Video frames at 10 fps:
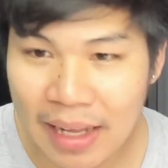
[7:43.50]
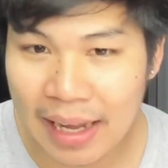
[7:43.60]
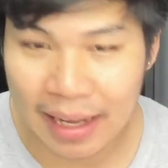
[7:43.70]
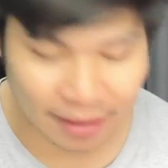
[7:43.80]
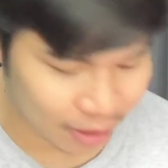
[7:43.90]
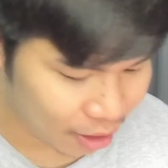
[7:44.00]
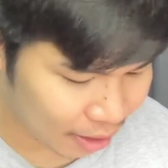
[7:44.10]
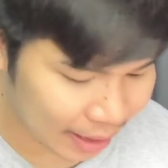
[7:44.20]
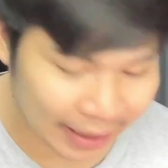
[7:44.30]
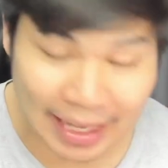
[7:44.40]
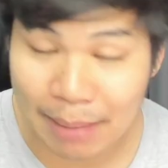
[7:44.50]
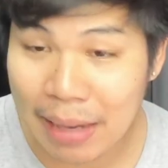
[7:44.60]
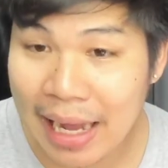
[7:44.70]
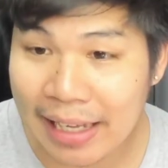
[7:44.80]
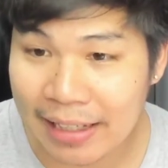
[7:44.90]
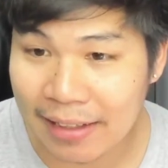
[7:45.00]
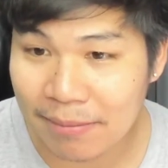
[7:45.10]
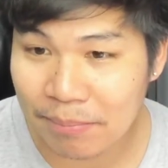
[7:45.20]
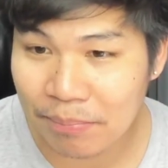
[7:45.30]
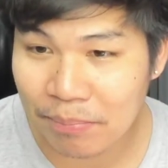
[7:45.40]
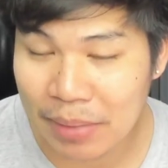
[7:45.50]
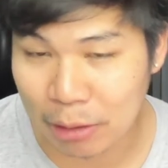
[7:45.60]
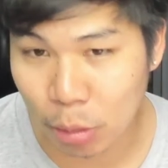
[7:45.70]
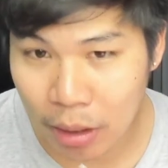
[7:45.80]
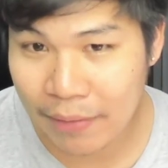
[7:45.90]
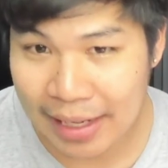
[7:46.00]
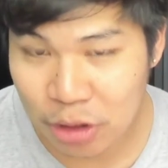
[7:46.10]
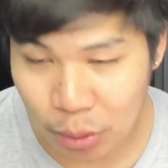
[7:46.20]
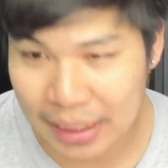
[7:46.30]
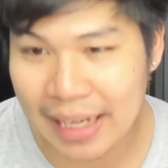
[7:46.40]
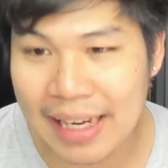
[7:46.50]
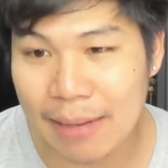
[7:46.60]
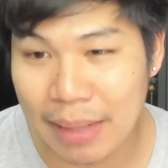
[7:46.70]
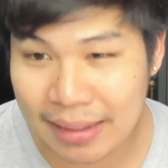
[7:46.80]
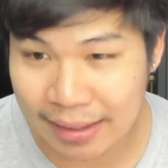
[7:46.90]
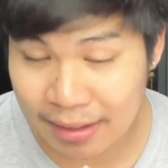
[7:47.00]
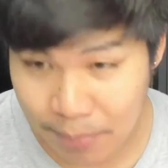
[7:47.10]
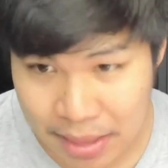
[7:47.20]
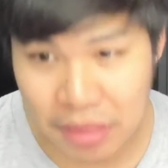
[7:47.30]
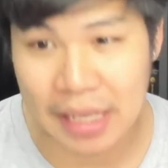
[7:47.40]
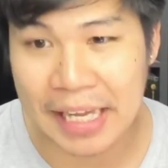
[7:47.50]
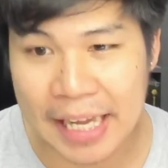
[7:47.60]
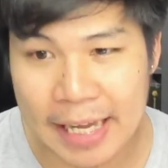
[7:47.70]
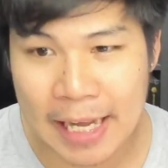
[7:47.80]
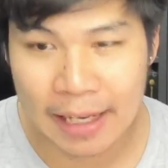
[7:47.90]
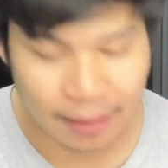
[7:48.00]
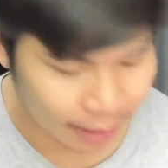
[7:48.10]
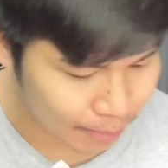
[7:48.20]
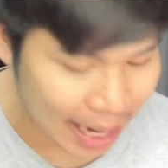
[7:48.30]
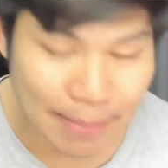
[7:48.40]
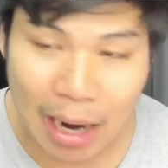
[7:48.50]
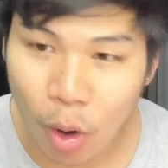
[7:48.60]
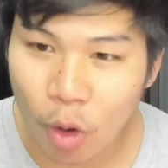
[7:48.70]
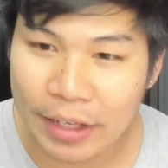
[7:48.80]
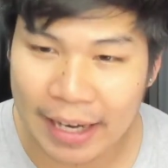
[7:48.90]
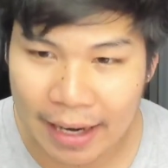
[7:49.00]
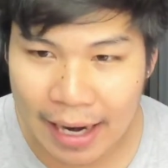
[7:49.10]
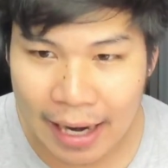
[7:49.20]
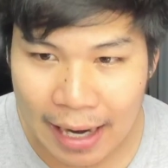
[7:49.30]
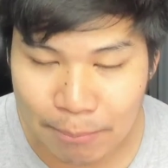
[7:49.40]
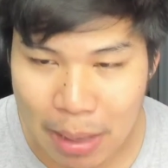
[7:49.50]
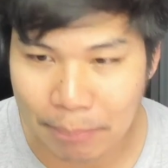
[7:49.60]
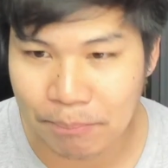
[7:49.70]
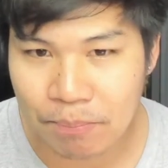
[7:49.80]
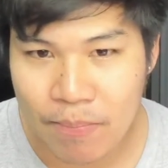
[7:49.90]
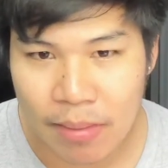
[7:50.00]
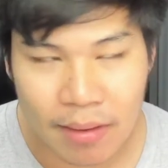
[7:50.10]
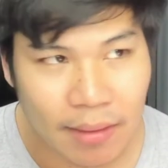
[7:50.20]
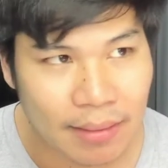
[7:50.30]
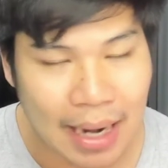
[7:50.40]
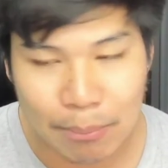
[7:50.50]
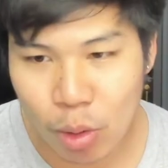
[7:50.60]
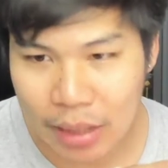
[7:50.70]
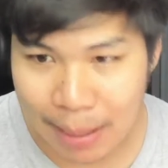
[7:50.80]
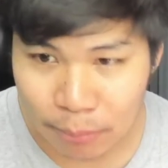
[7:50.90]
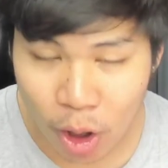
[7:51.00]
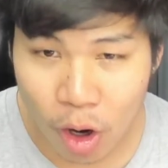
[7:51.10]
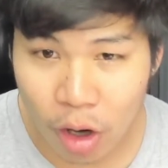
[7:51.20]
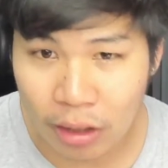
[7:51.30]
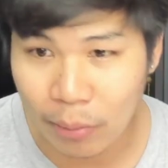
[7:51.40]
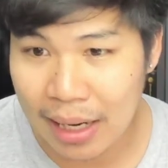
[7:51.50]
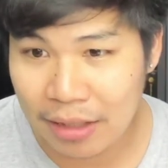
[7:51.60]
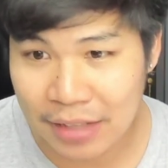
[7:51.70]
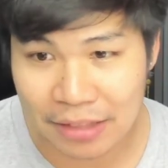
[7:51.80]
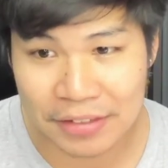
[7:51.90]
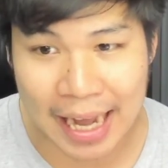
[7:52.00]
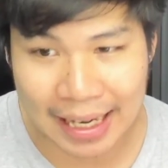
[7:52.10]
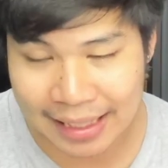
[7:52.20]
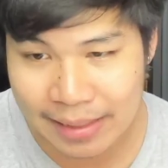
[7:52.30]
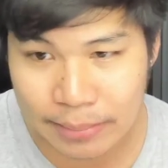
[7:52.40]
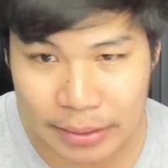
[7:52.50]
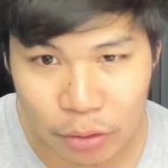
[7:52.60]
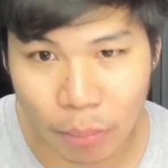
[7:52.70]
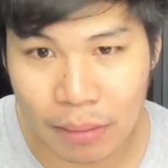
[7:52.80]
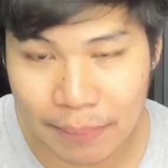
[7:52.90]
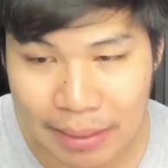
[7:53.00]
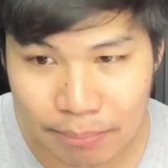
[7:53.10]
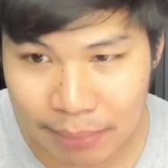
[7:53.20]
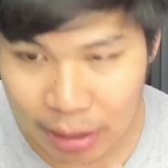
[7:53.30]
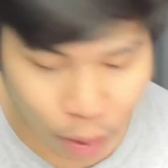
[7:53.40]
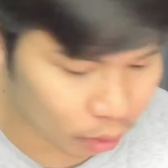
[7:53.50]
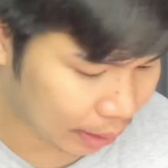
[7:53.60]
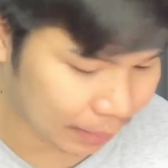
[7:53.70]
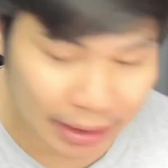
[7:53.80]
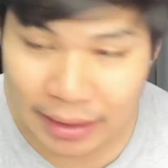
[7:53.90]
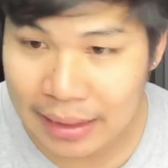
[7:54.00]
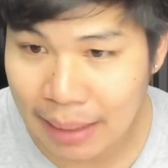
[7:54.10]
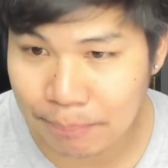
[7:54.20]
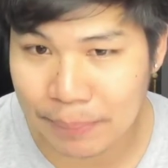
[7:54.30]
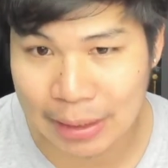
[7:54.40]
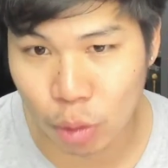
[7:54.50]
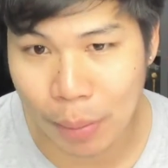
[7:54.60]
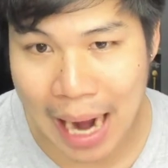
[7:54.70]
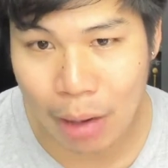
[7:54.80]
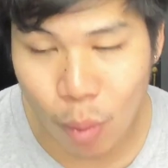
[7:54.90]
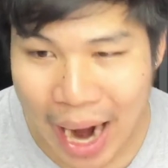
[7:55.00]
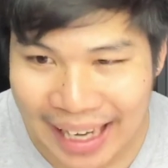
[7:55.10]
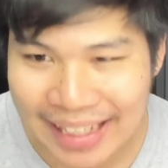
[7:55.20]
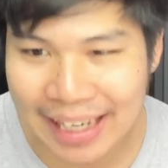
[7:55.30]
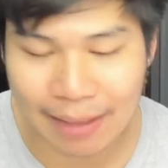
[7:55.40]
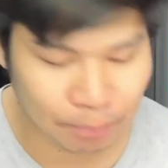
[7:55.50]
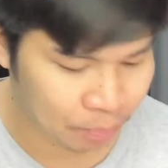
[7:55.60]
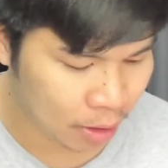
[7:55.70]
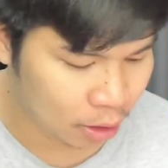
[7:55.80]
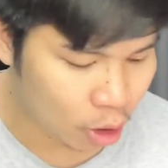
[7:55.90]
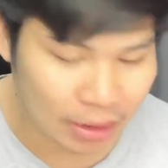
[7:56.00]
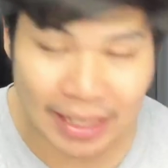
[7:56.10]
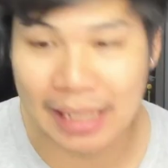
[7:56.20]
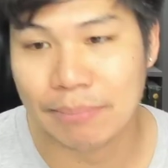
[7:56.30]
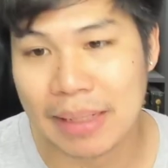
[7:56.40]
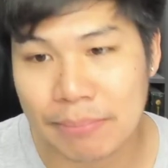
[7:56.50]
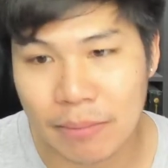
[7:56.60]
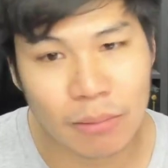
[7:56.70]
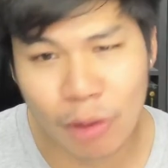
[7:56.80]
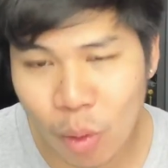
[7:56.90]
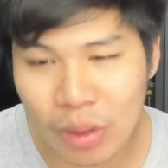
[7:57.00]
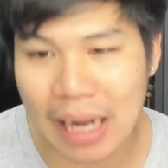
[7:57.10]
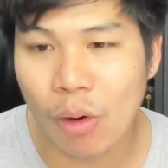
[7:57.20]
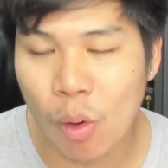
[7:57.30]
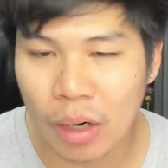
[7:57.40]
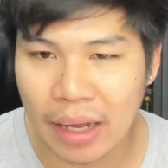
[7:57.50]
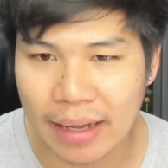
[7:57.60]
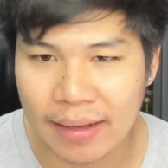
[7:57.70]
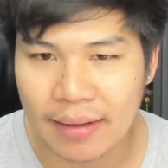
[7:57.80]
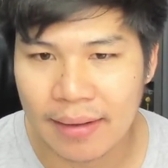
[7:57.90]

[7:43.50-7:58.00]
นะฮะ ก็เลยทำให้ผิวบริเวณจุดนั้นเนี่ย บางทีจะเป็นสี หรือไม่บางองค์เนี่ยคาบแบบน้ำพวกน้ำทองหรือว่าสาสารอะไรที่มันผสมแล้วไม่ไม่ลงเนี่ยมันเคลือบผิวพระไว้นะครับ ก็จะเห็นเป็นลุ้งทั้งองค์เลย